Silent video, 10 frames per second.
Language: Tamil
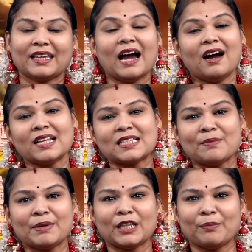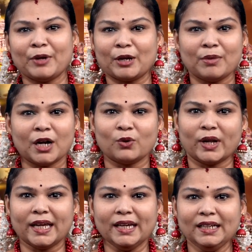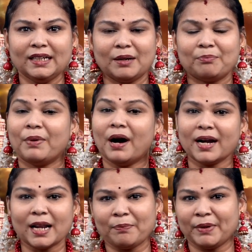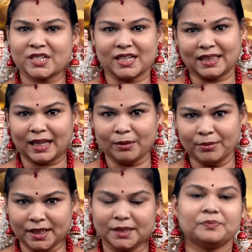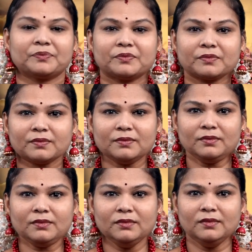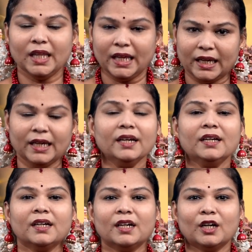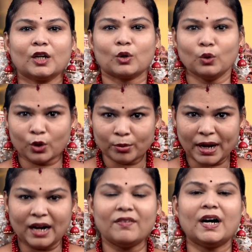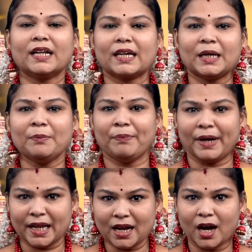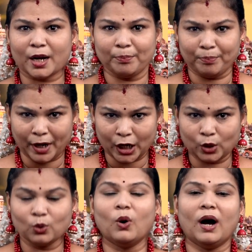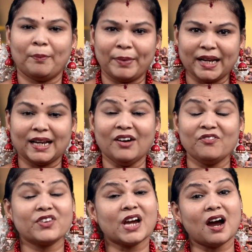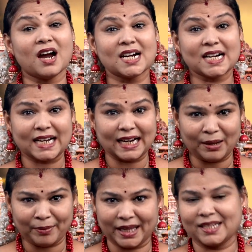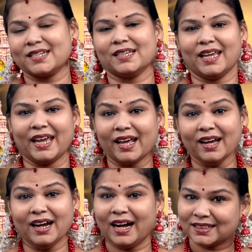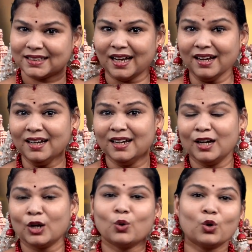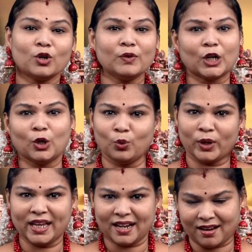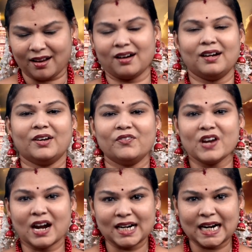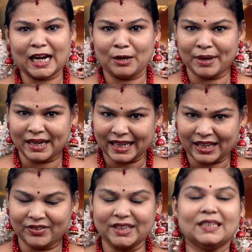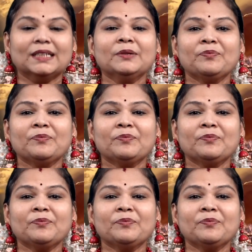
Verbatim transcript: ஞானசம்பந்த பெருமானுடைய பாடல் பெற்ற தலம் இது நீங்கள் குரு பகவானுக்கு பரிகாரம் பண்ணணும் அப்படின்னா வியாழக்கிழமை அன்று ஏன்னா அதுதான் குருவுக்கு உரிய நாள் வியாழக்கிழமை அன்னைக்கு வந்து